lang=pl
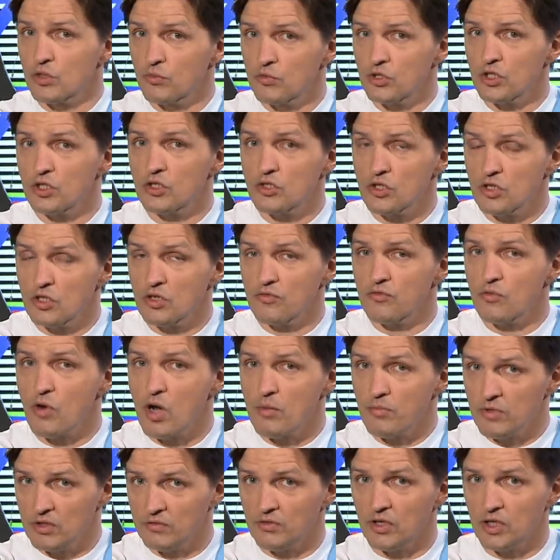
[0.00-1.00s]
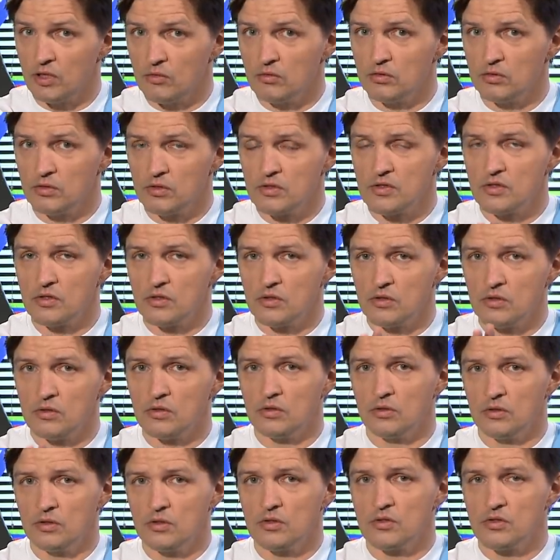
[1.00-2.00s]
mu się nigdzie nie włamywał,
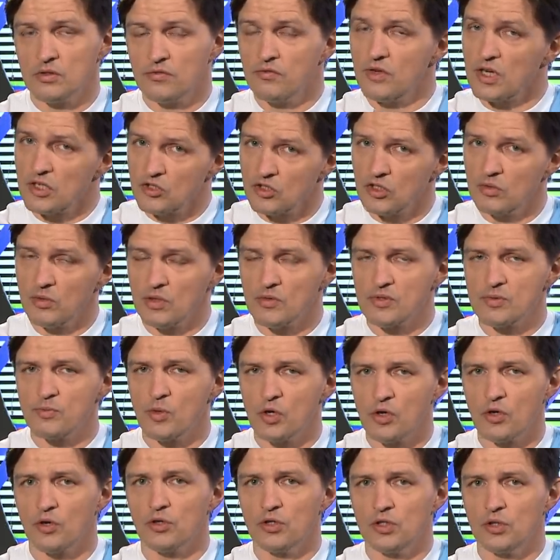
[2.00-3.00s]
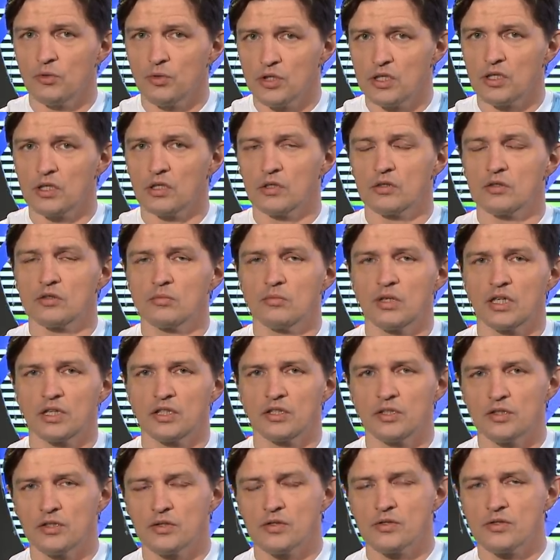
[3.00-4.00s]
co, co ważne, miał spokojny weekend
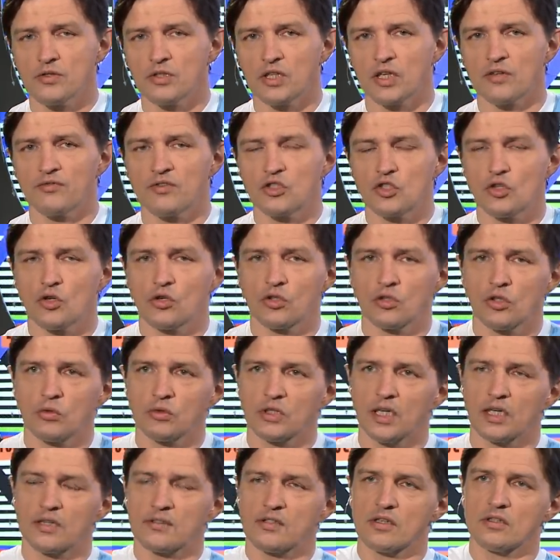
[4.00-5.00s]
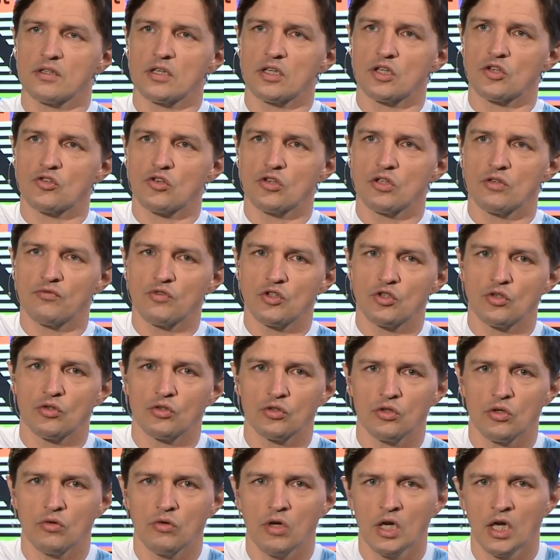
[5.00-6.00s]
Marquinhos, to tak wyciągnął tak, z jednej kieszeni
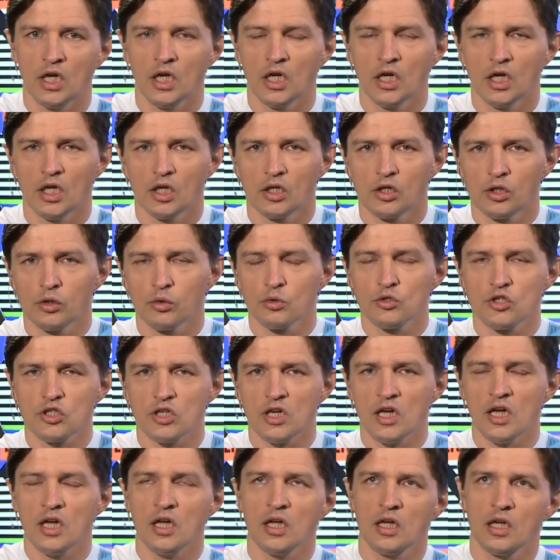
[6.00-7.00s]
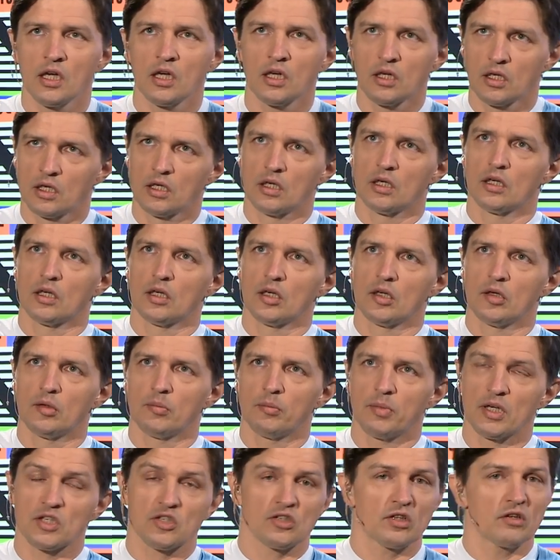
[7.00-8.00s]
wyciągnął klucze,
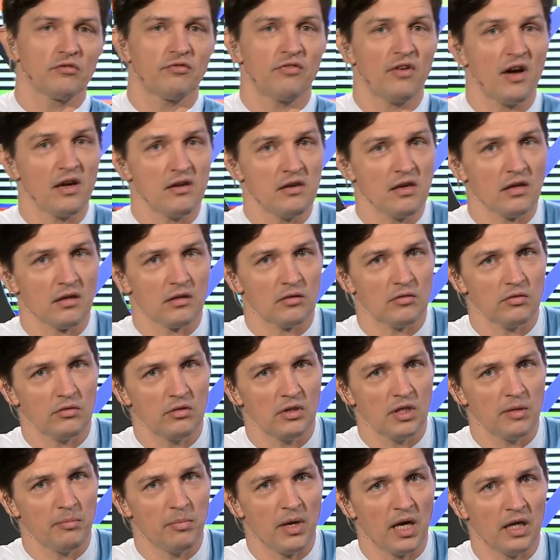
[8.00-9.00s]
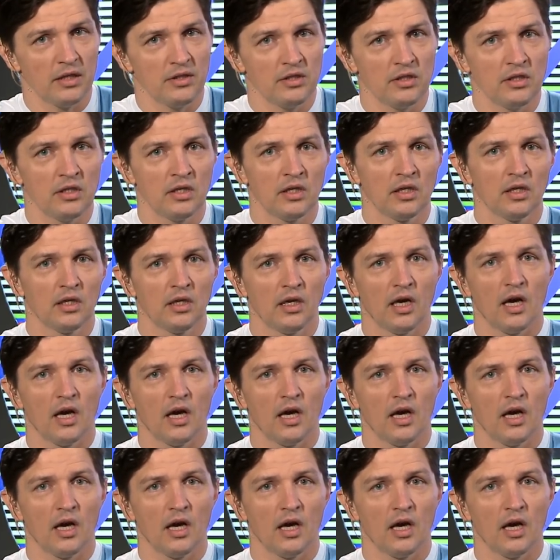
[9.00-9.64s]
paczkę fajek, o ile pali,